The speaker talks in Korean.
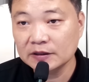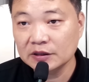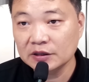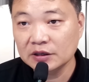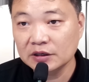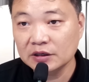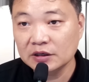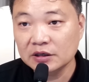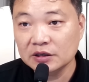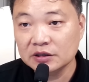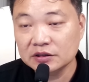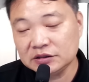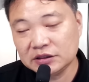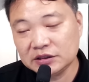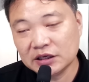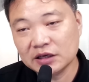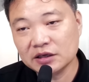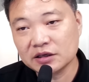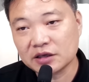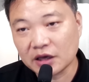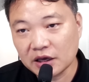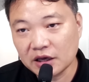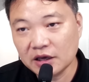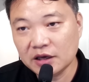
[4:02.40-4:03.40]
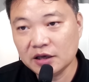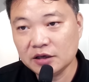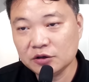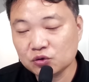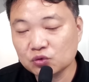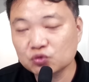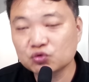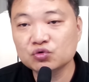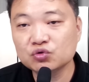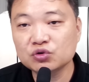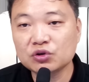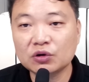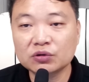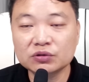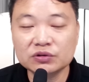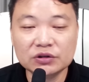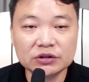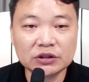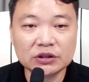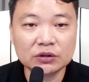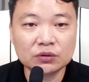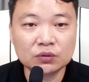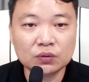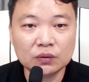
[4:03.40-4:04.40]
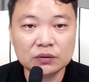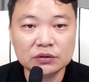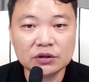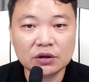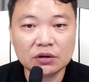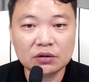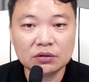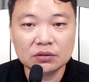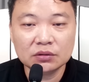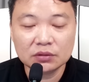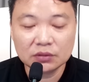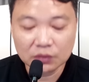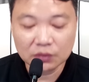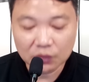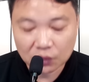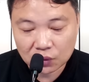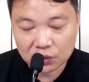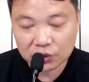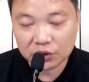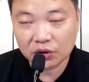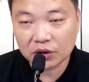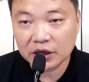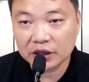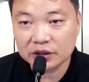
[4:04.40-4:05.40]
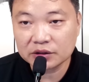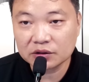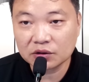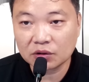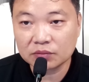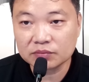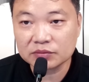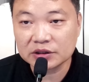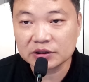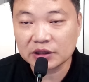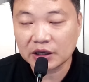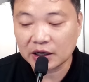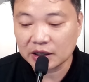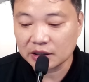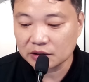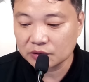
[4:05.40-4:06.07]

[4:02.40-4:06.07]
그냥 계속 윤석열 대통령 공격하는 겁니다.